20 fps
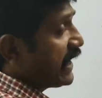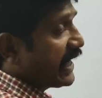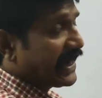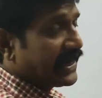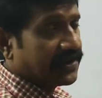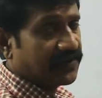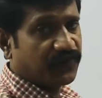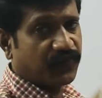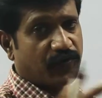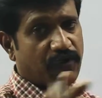
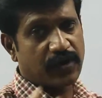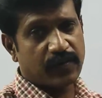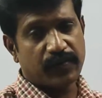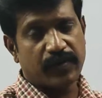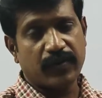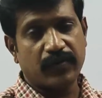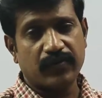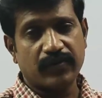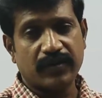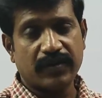டைரக்ட்
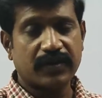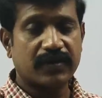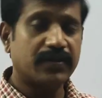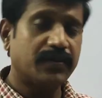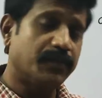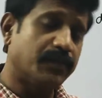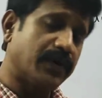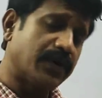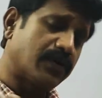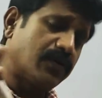ஃபார்முலா ஒன்று
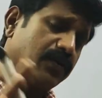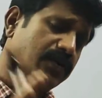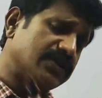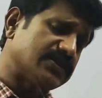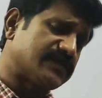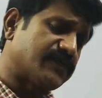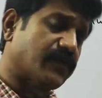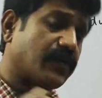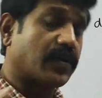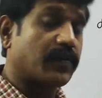இருக்குது
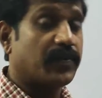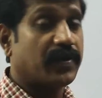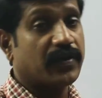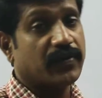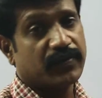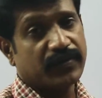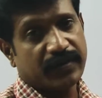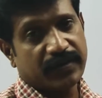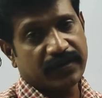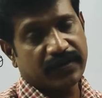பெர்னோலிஸ் ஃபார்முலா
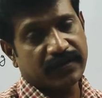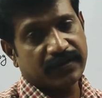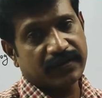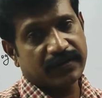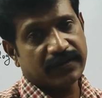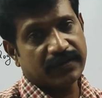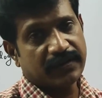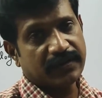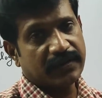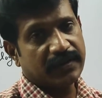ஒன்று இருக்குது
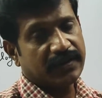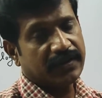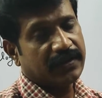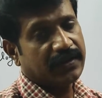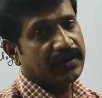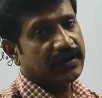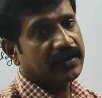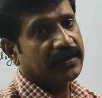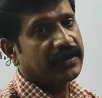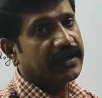
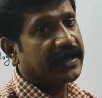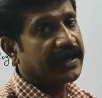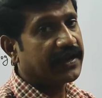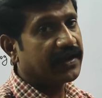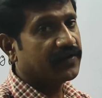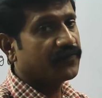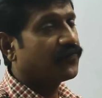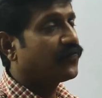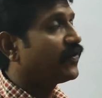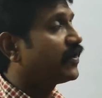
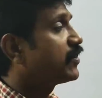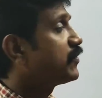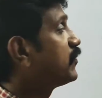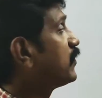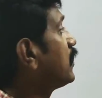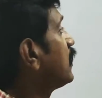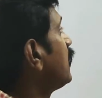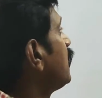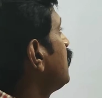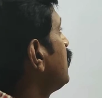டைரக்ட்
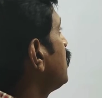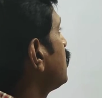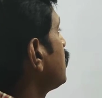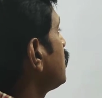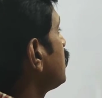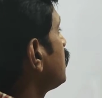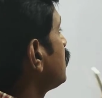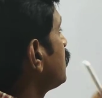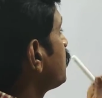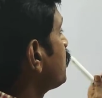ஃபார்முலா
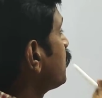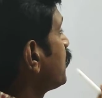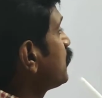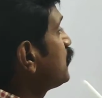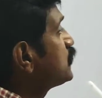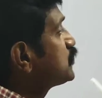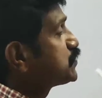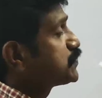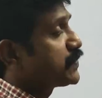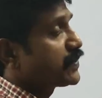எப்போ
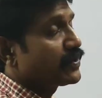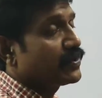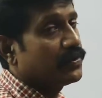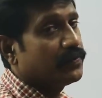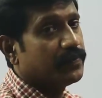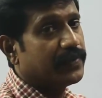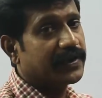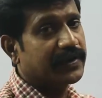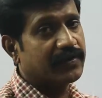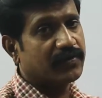யூஸ்
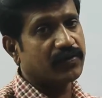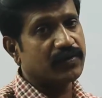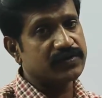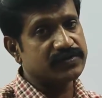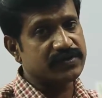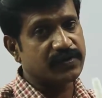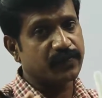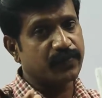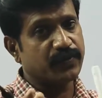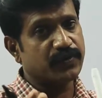பண்ணோம்
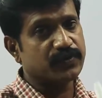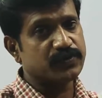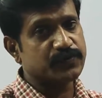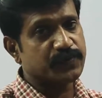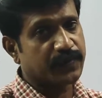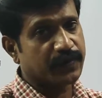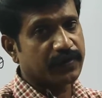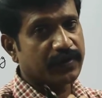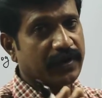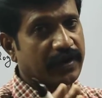பெர்னோலிஸ் எப்போ
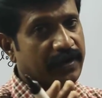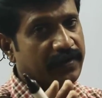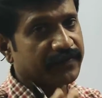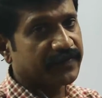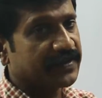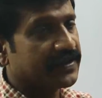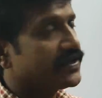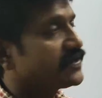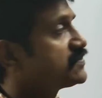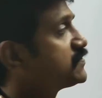யூஸ் பண்ணும் நல்லா
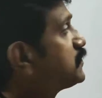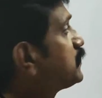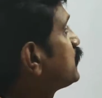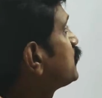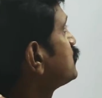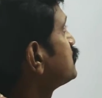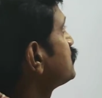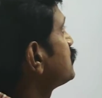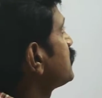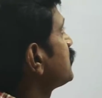வித்தியாசம்
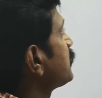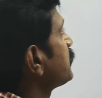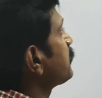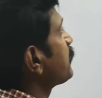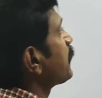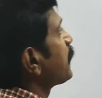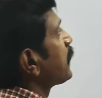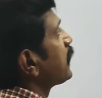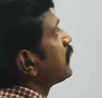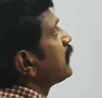புரிஞ்சுங்க
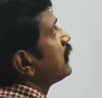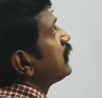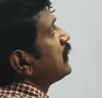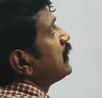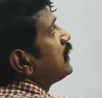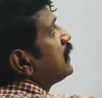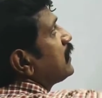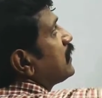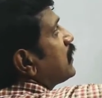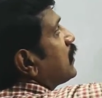
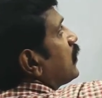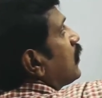இங்கே